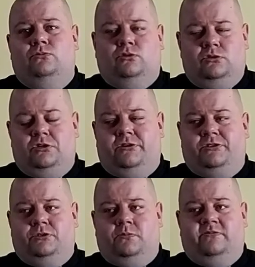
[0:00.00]
do, do czego
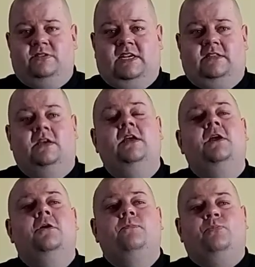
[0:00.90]
jestem zobowiązany.
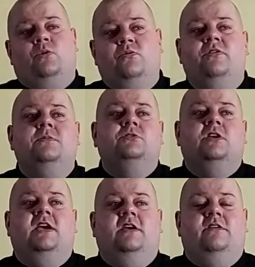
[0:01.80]
To mówimy,
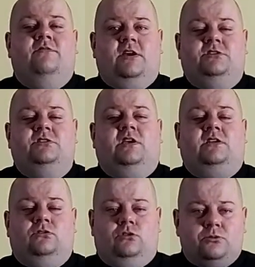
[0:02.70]
że właśnie
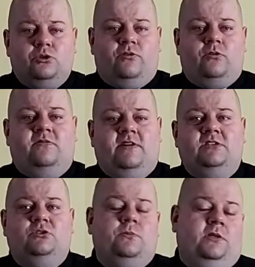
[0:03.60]
dobrze
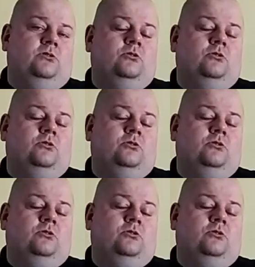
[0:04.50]
uformowane sumienie